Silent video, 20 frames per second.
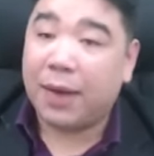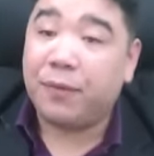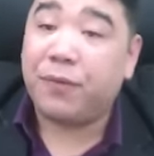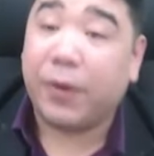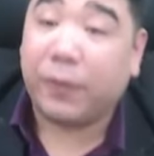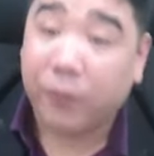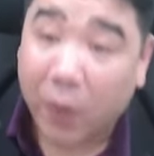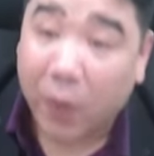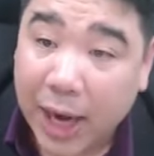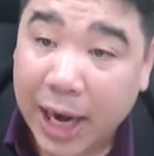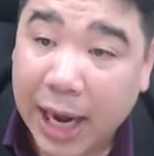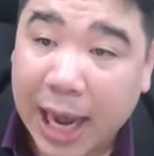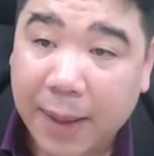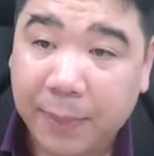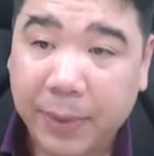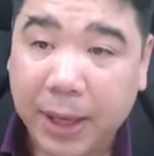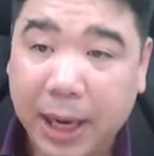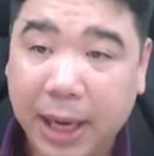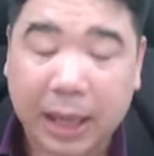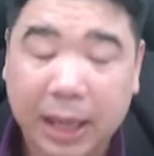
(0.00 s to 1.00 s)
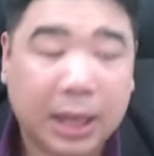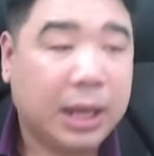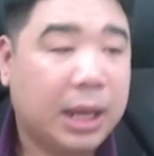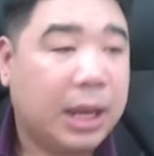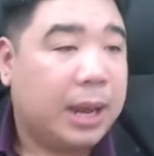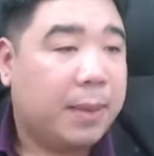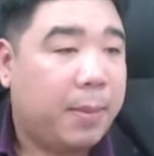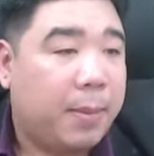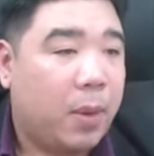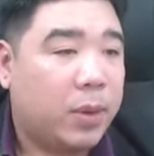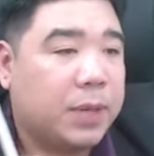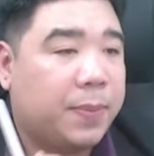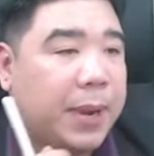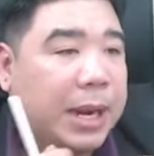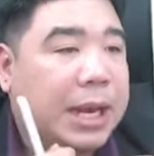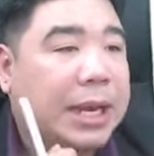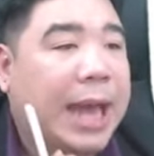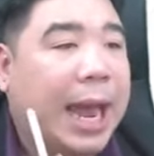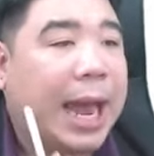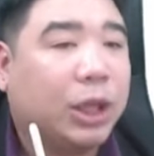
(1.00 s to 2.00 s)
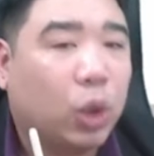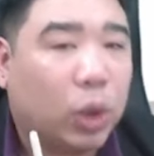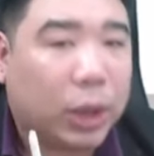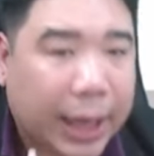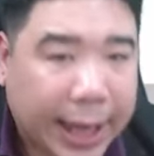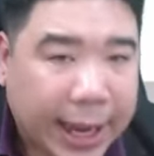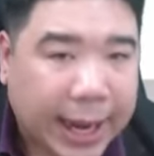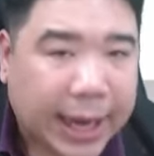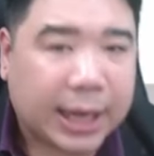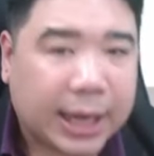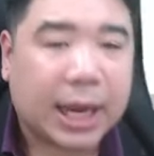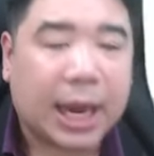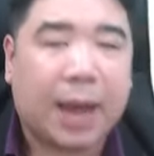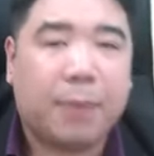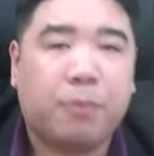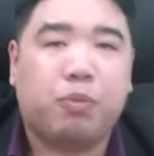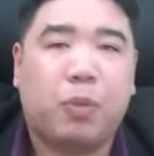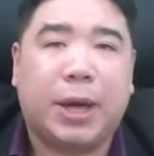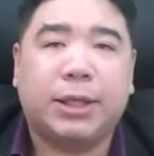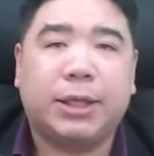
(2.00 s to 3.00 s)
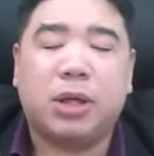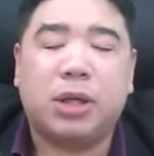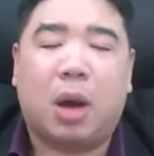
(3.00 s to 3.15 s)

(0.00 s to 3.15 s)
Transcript: ฝึกฝนนะครับ นะ ไม่ว่าจะเป็นเรื่องการทดเลขนะครับ วันสอบ